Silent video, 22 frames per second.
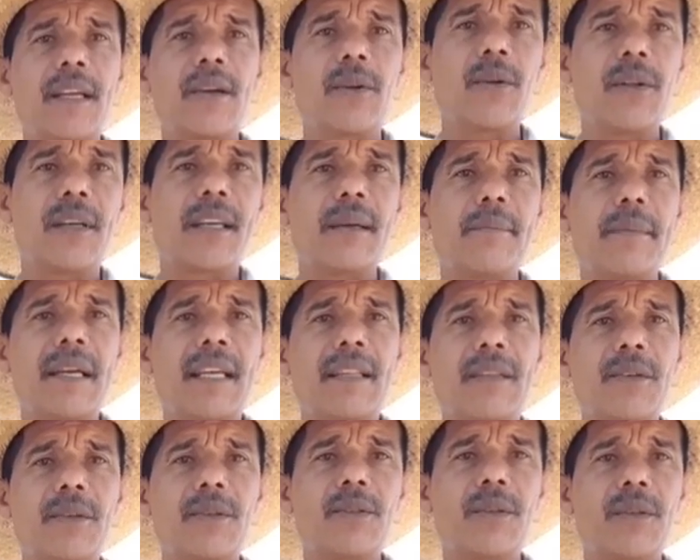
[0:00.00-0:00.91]
los
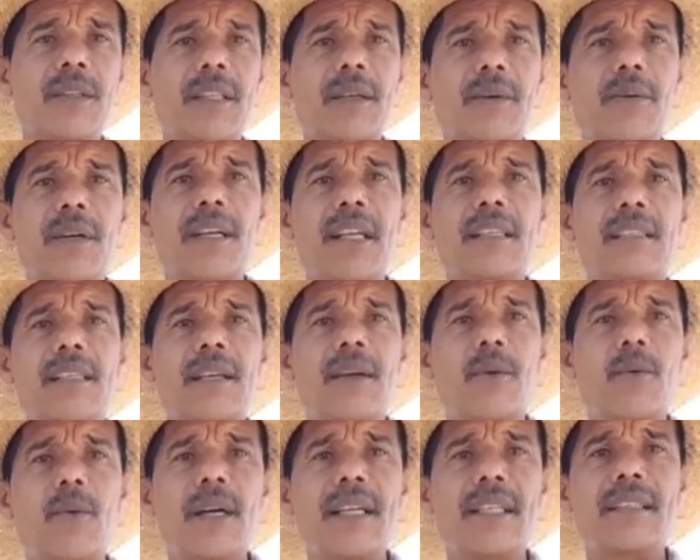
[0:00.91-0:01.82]
Remedios, donde ahora se
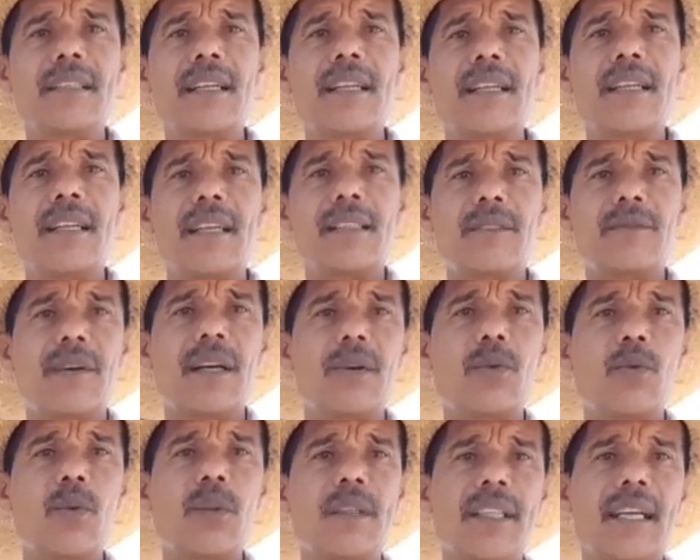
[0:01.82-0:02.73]
encuentran las
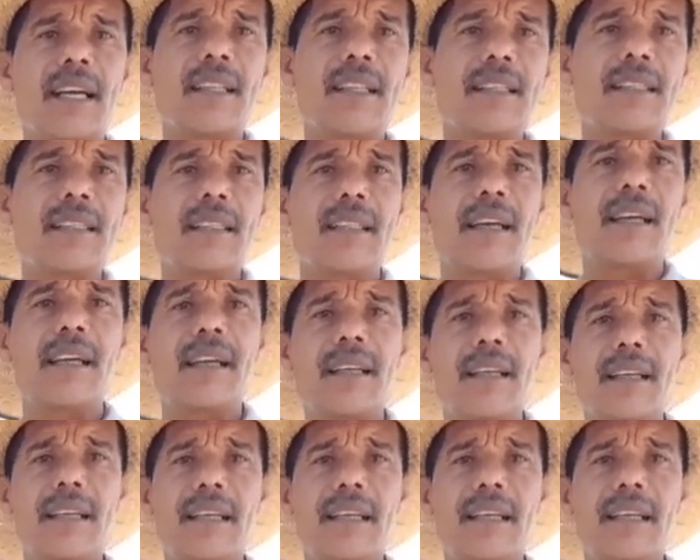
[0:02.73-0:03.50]
facultades, la,